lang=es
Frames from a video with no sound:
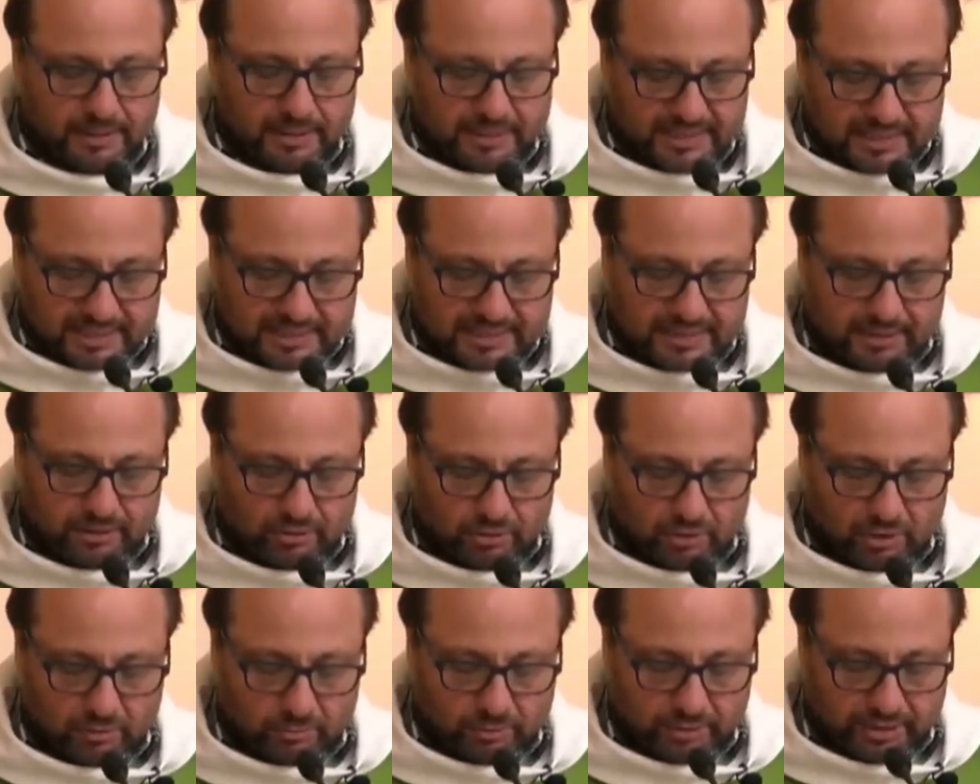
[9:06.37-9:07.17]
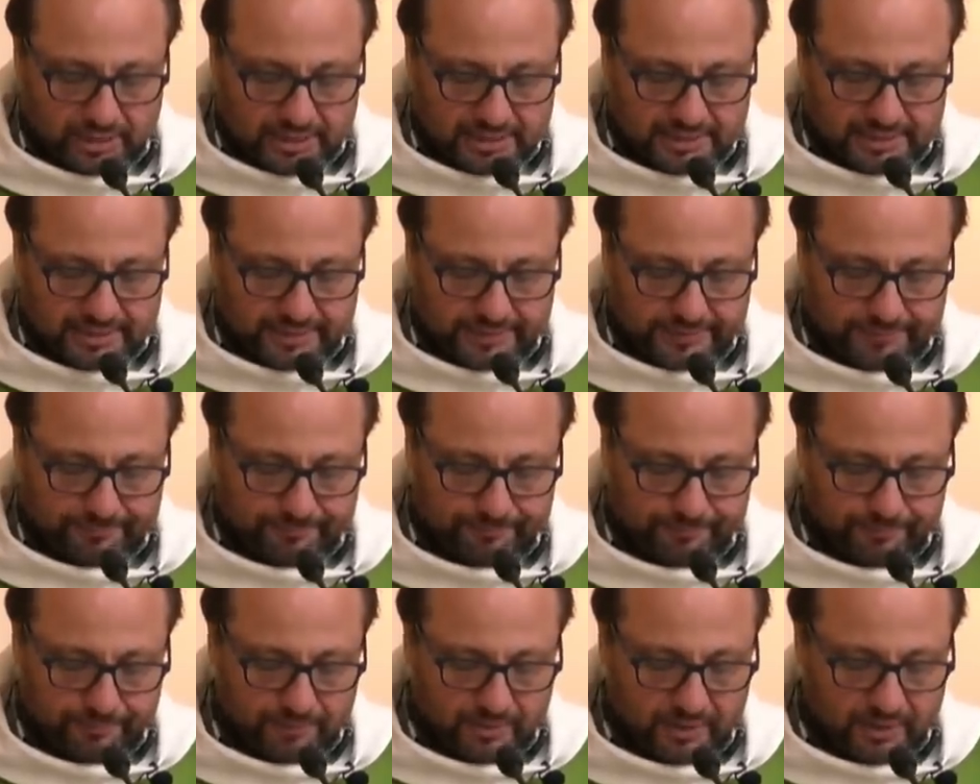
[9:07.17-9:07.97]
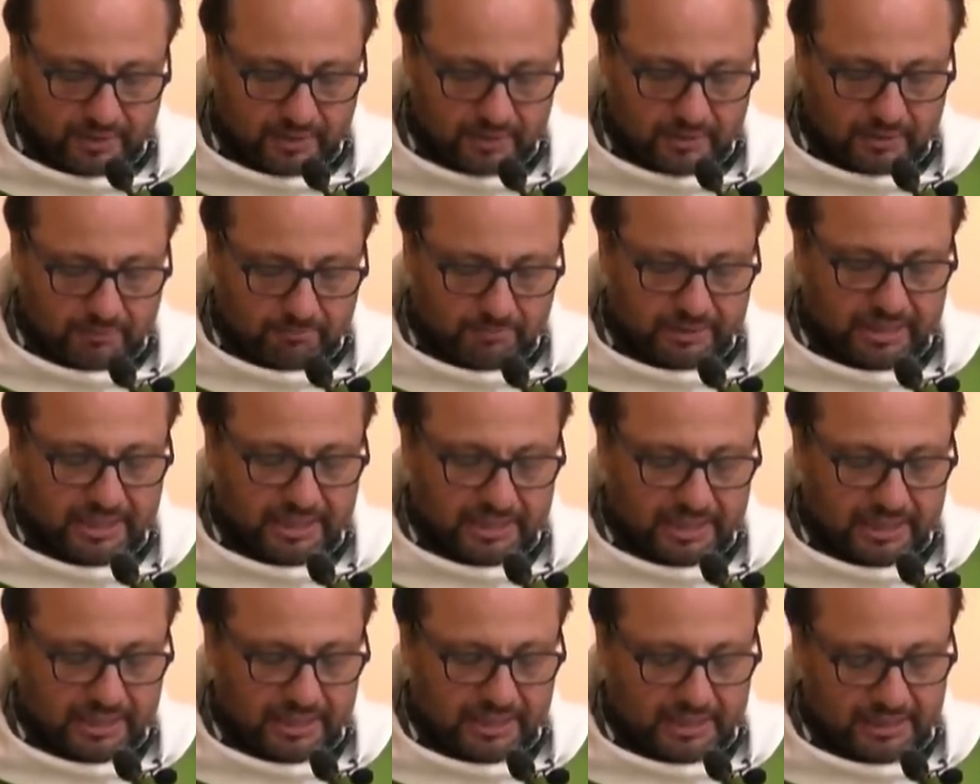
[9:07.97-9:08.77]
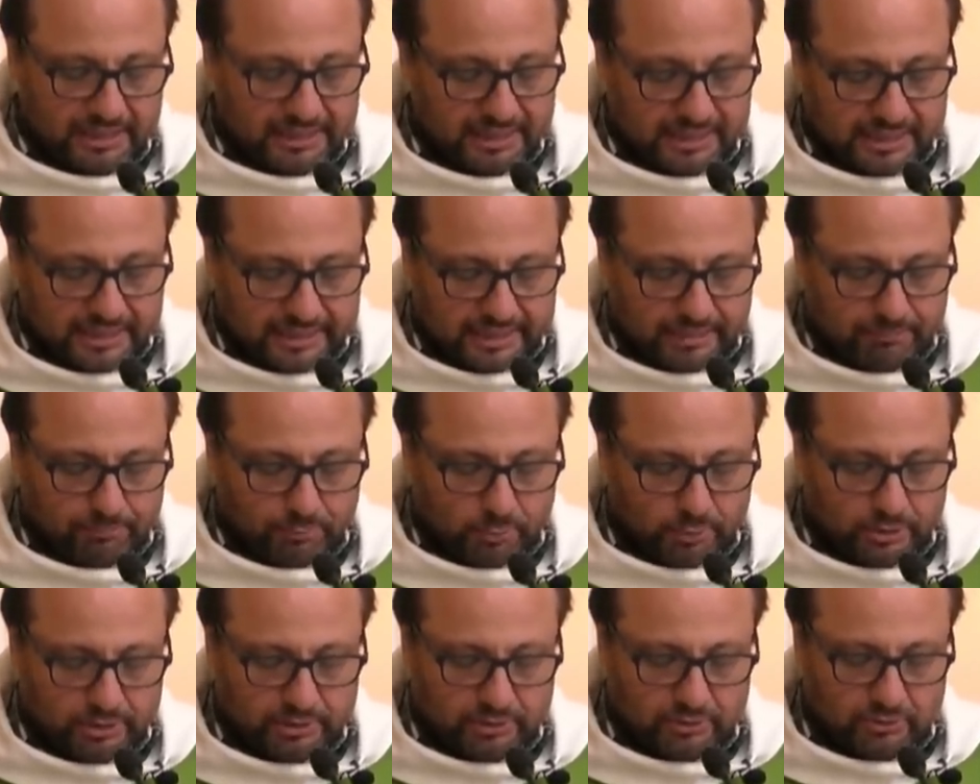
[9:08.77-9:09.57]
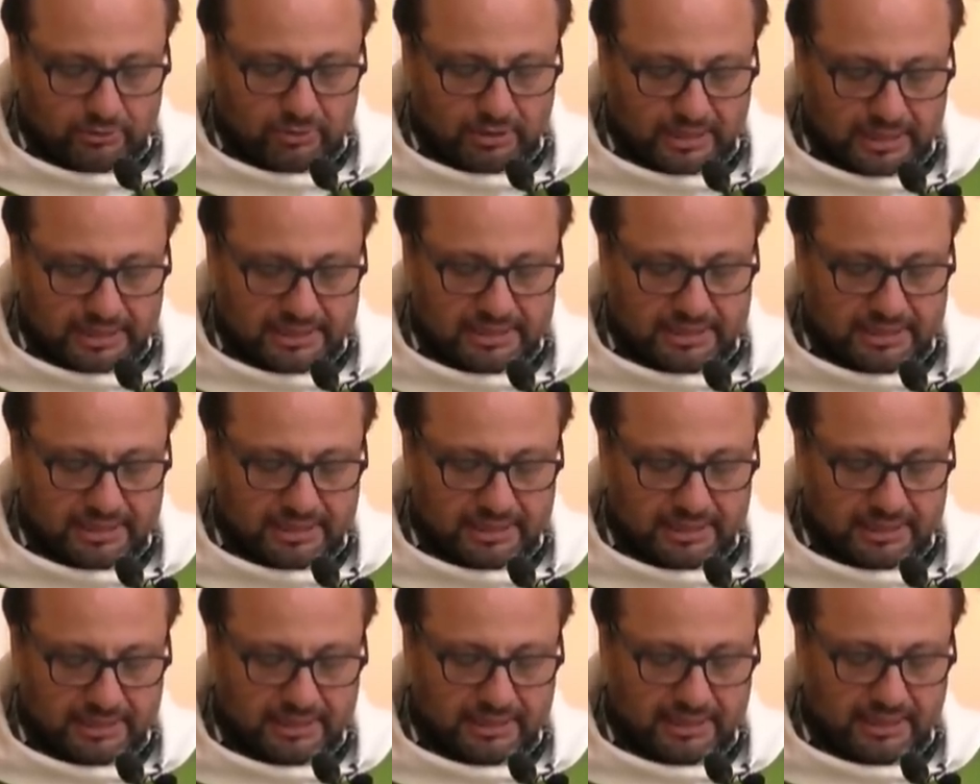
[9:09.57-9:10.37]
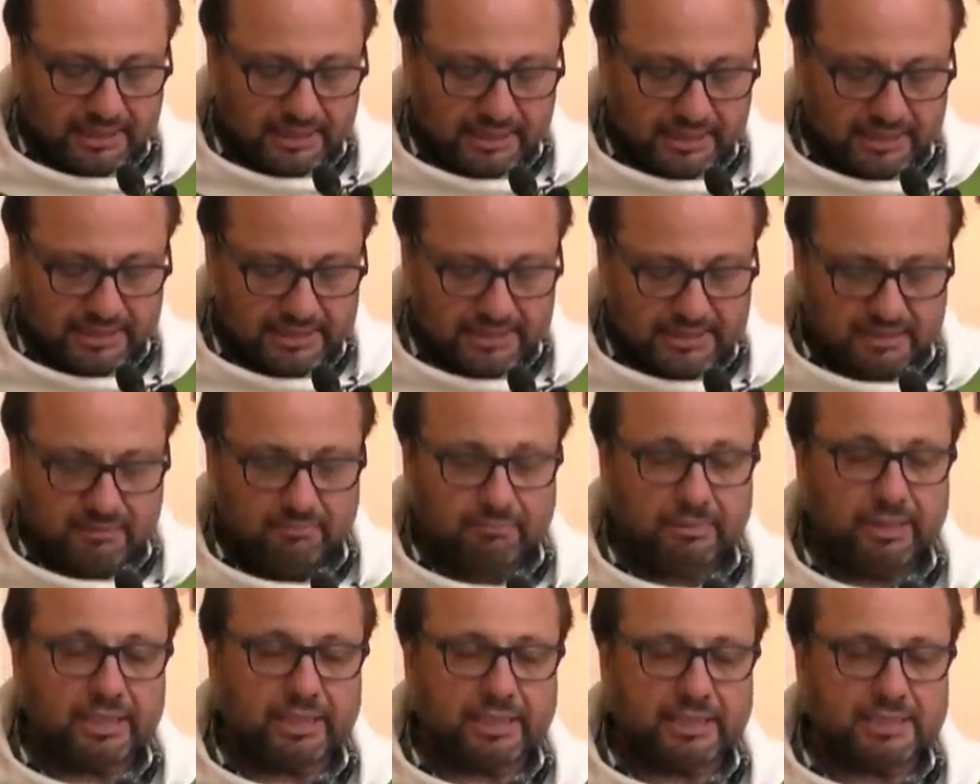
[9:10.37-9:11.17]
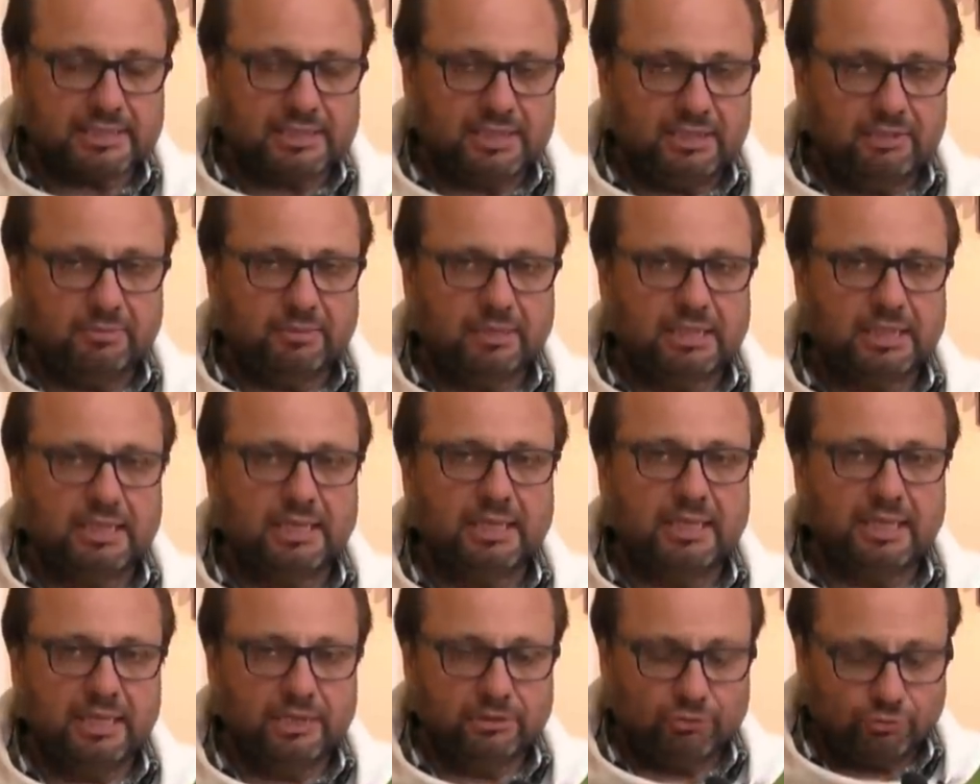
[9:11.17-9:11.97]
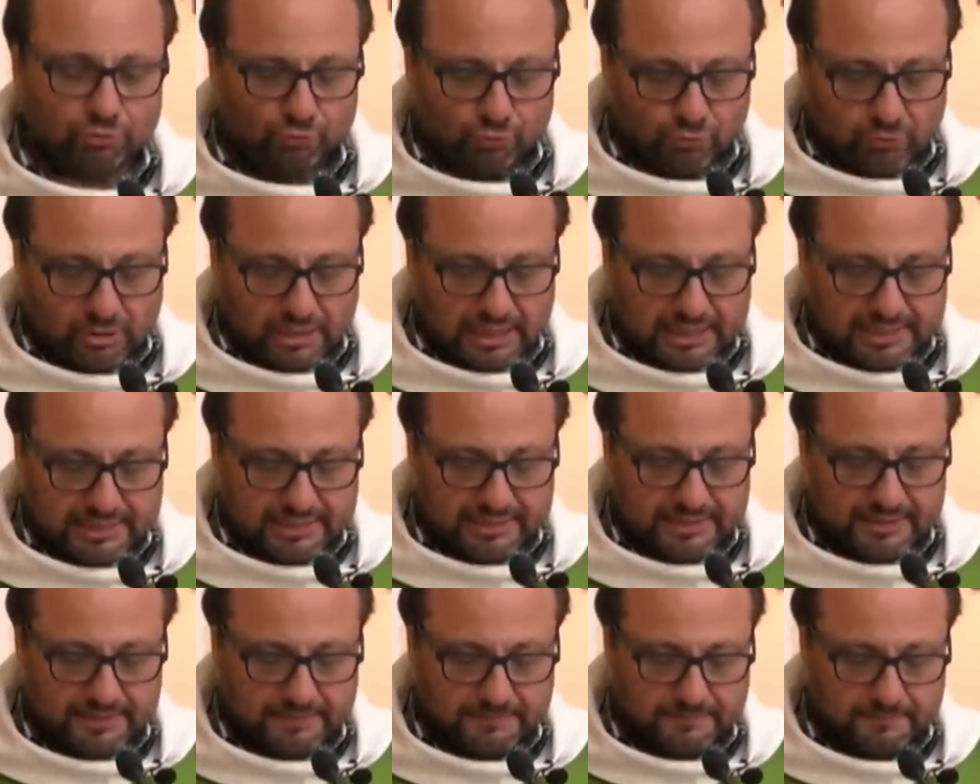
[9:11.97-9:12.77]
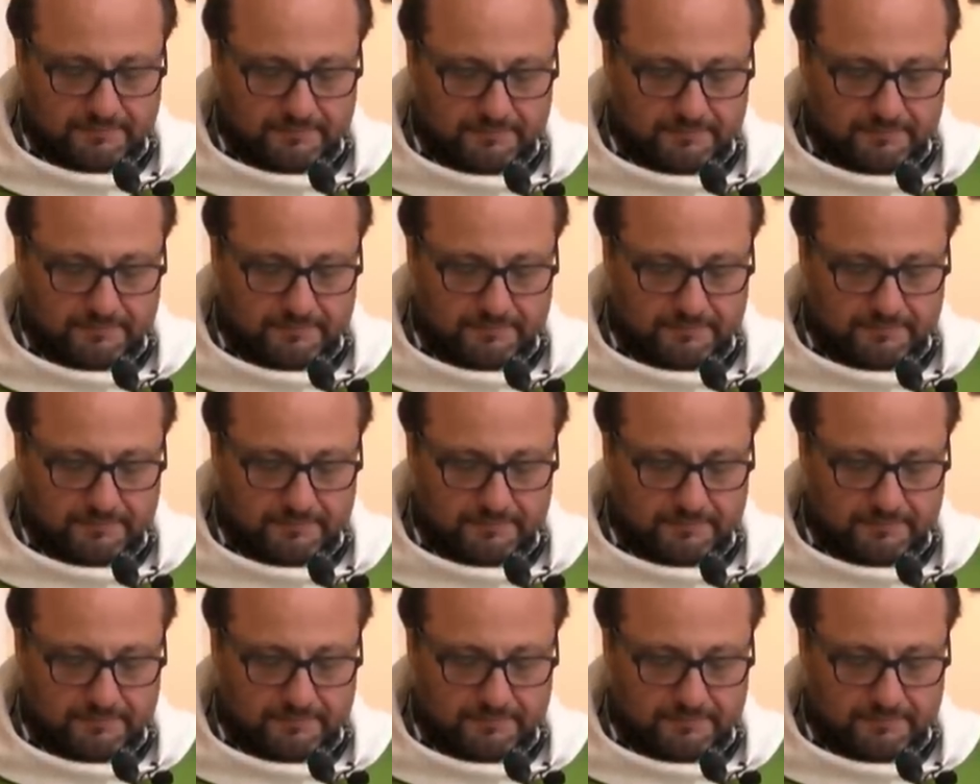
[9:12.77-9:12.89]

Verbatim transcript: Ya sé lo que voy a hacer, para que al dejar el puesto haya quienes me reciban en su casa.